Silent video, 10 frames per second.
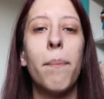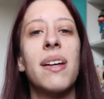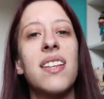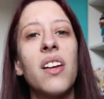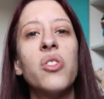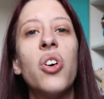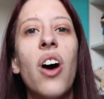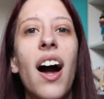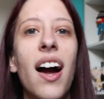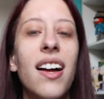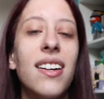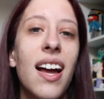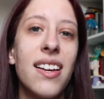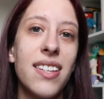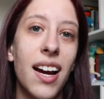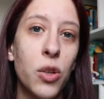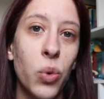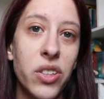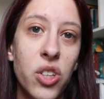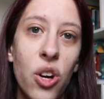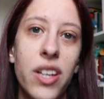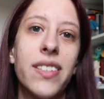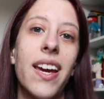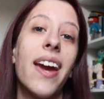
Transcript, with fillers: Pasando a las actuaciones,